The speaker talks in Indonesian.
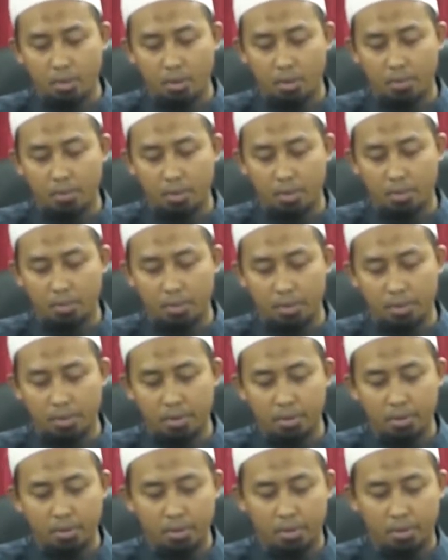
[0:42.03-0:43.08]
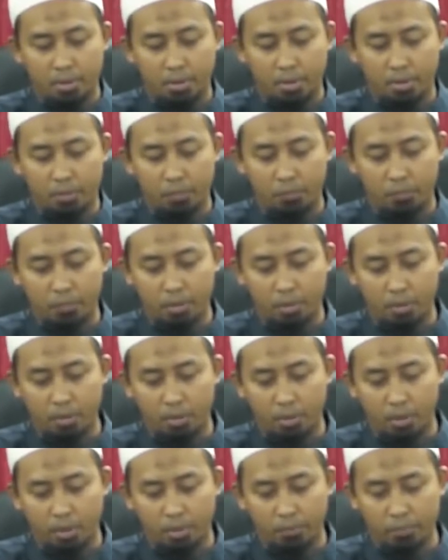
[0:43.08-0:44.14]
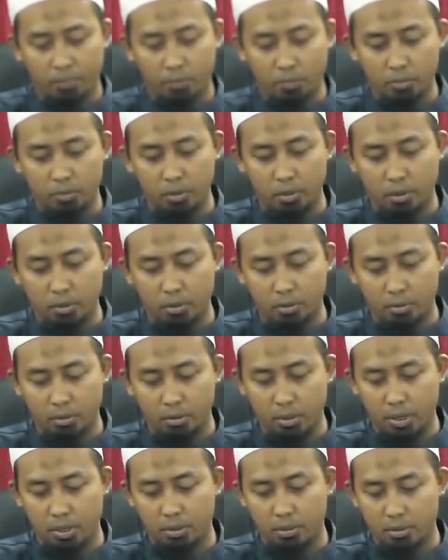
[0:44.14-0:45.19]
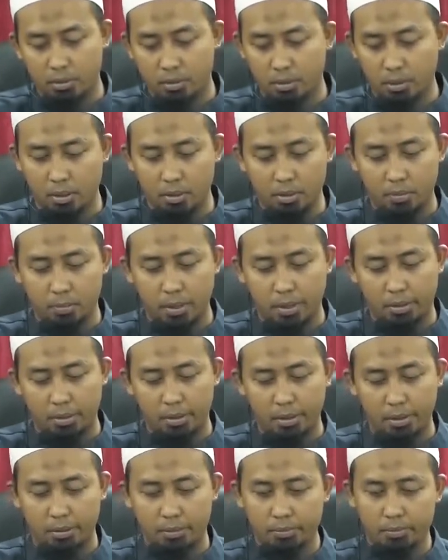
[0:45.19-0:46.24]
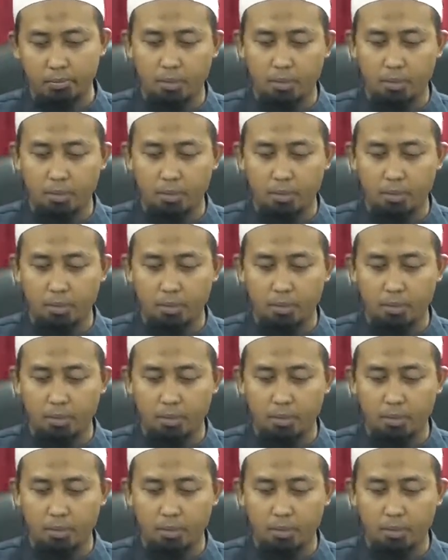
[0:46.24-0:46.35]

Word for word: apa namanya kafe, live musik dan dan sebagainya.